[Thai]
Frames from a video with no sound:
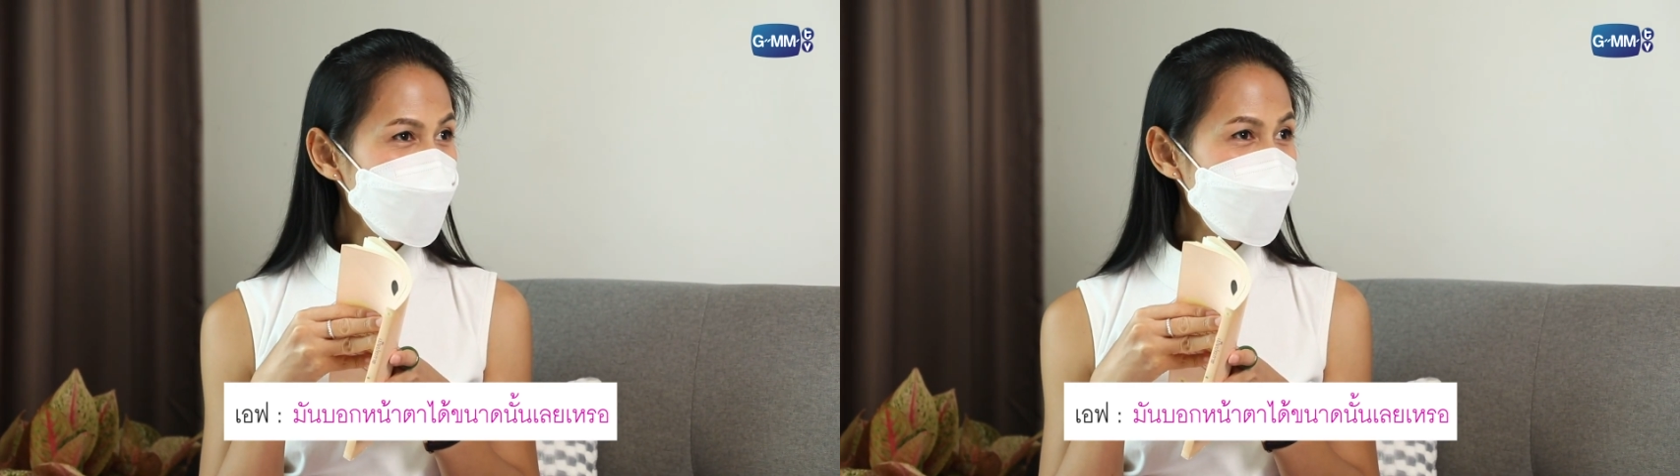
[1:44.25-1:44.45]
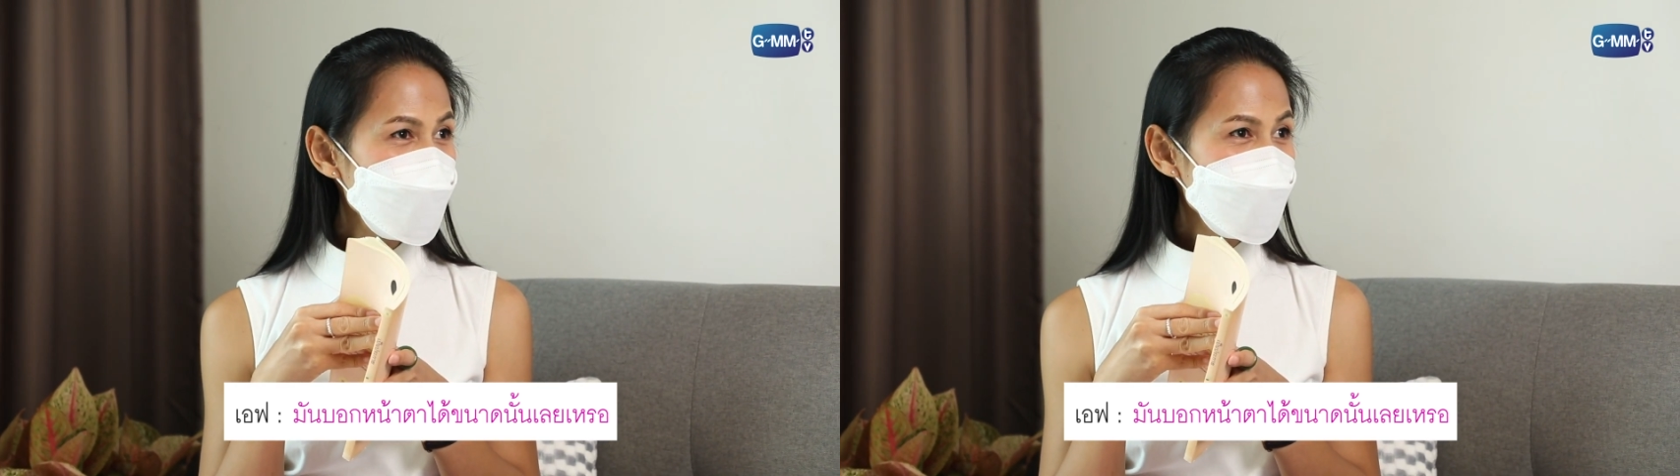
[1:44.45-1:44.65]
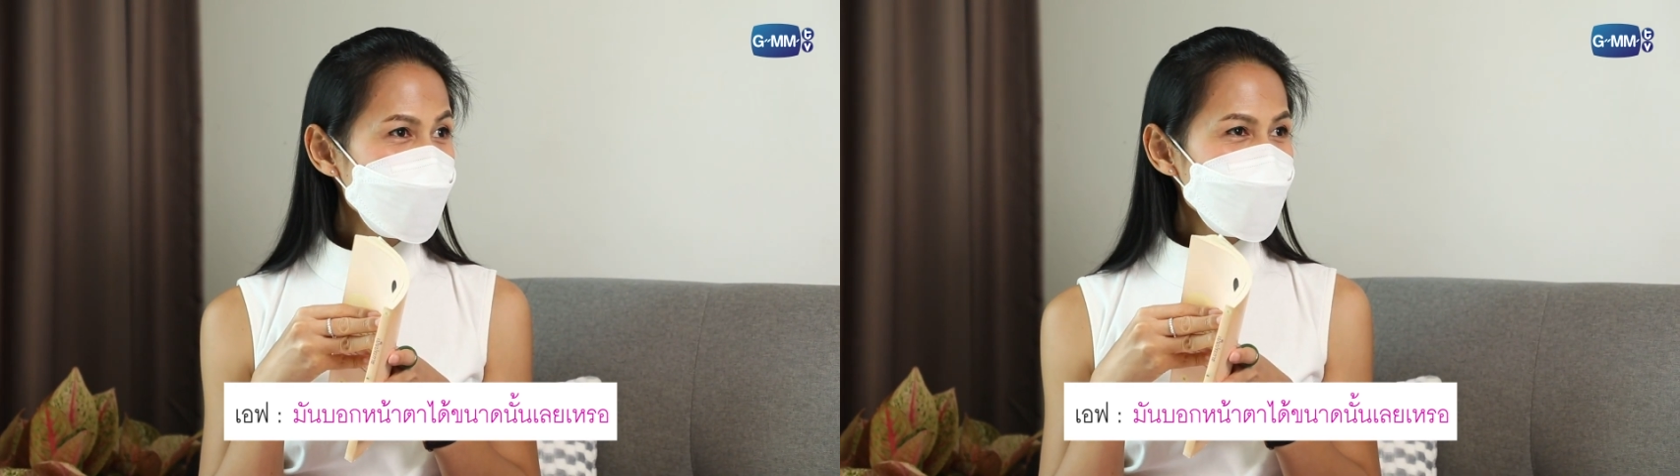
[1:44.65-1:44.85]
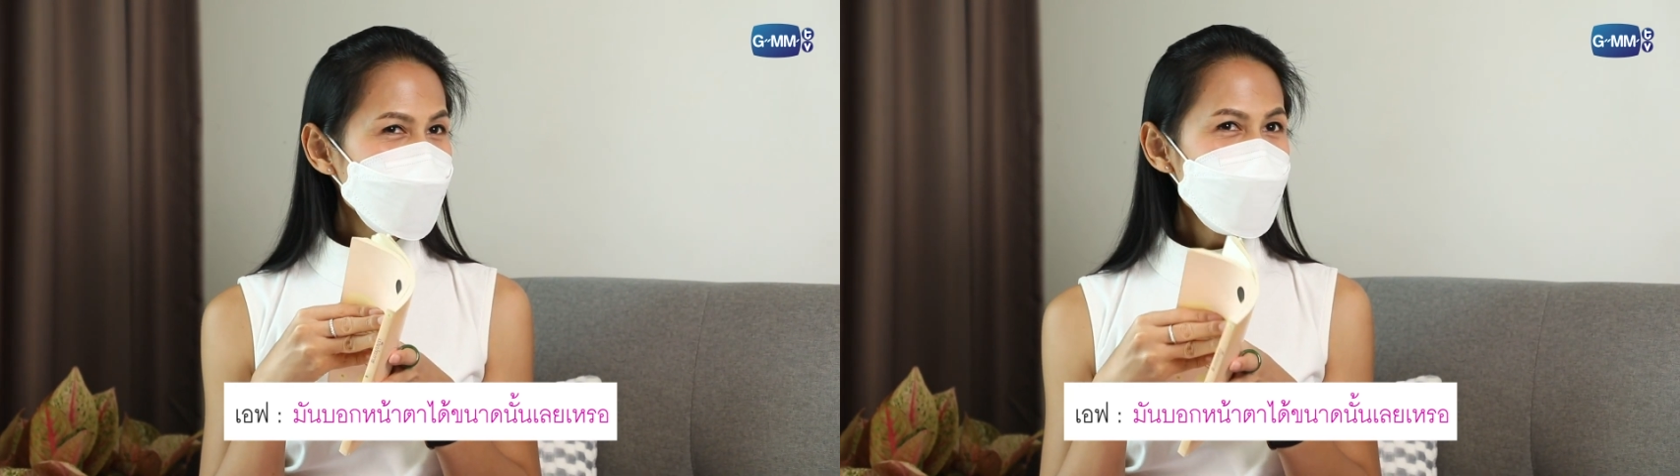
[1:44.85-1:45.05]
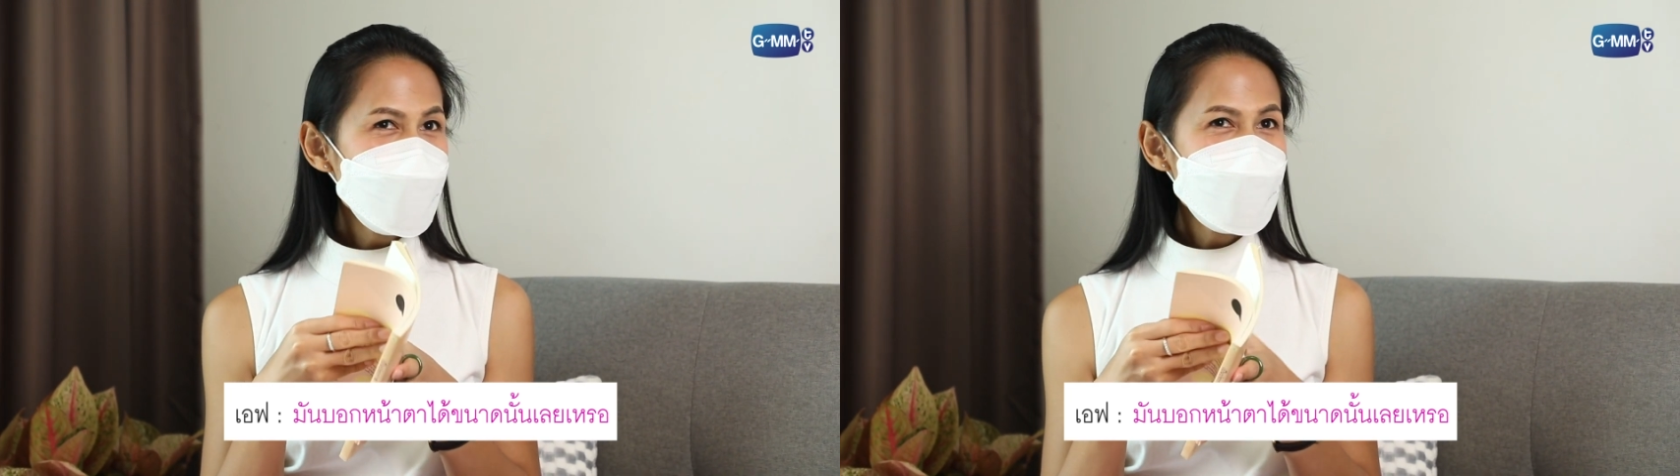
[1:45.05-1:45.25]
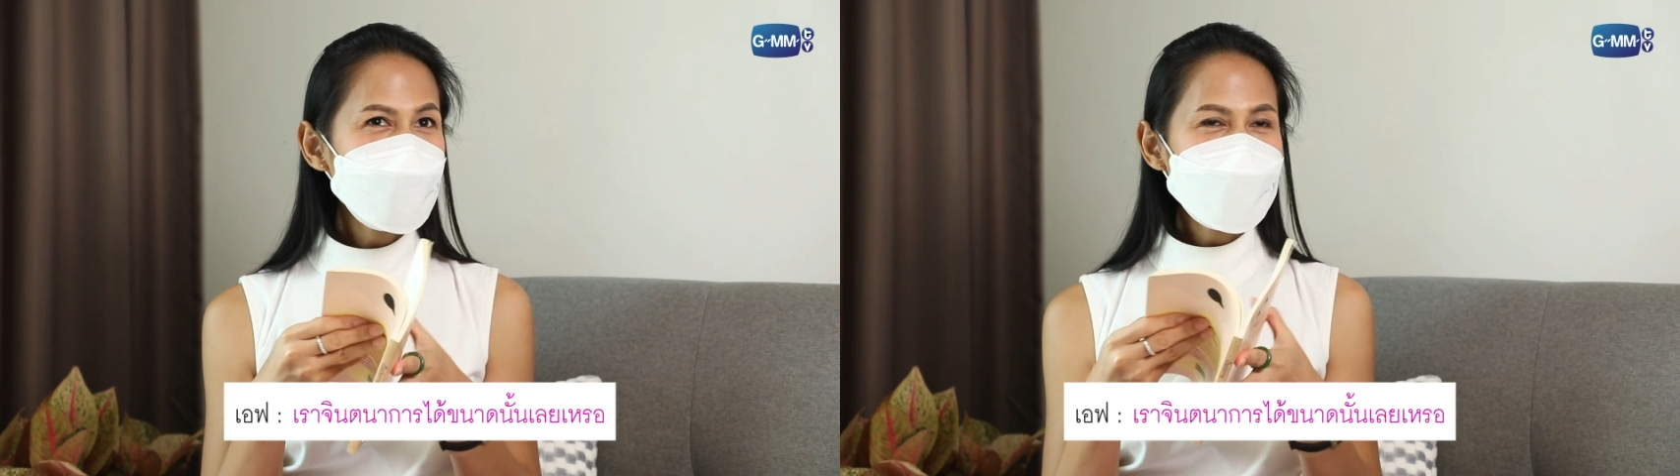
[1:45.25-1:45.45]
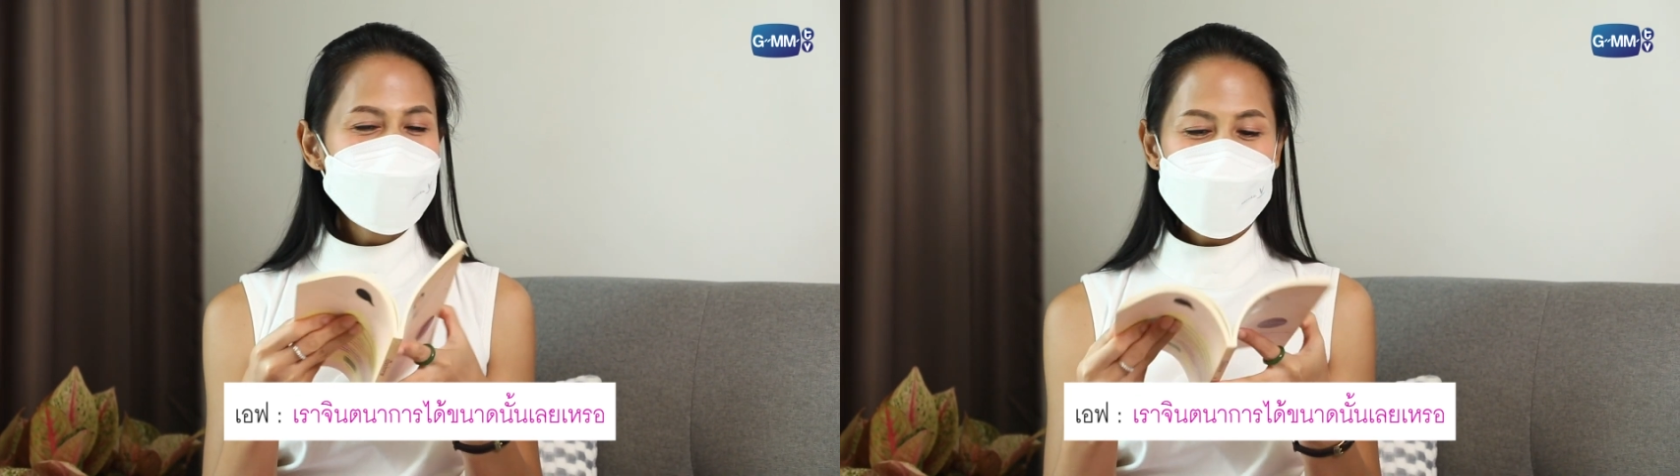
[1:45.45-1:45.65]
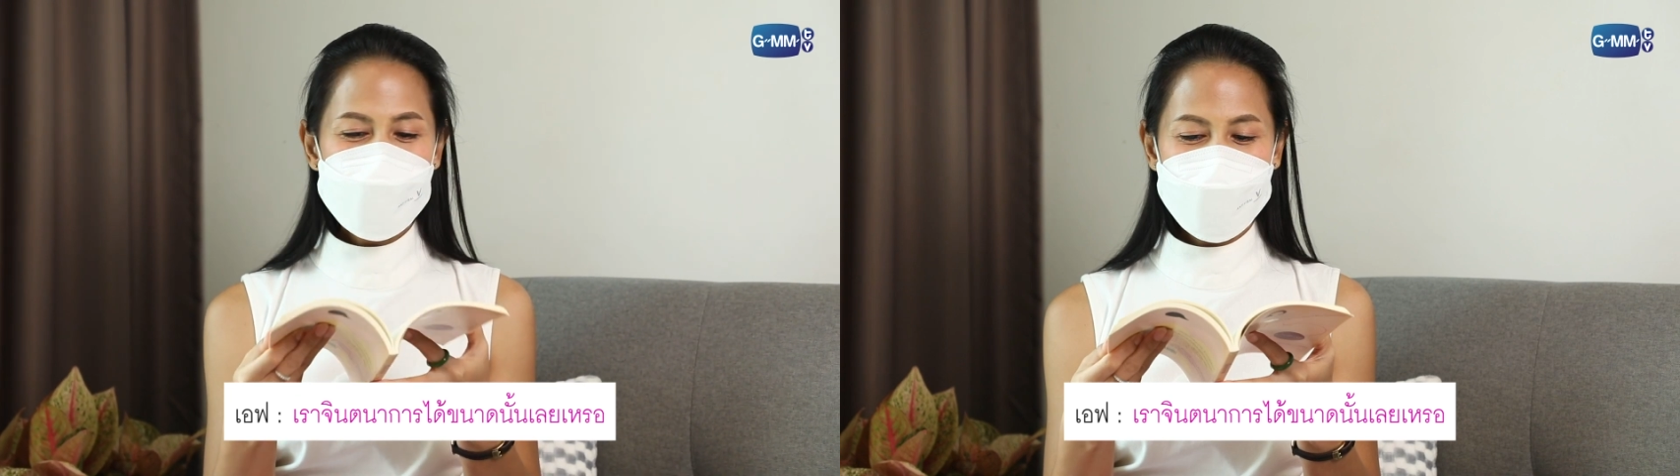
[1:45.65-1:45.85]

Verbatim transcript: ตาได้ขนาดนั้นเลยเหรอเราจินตนา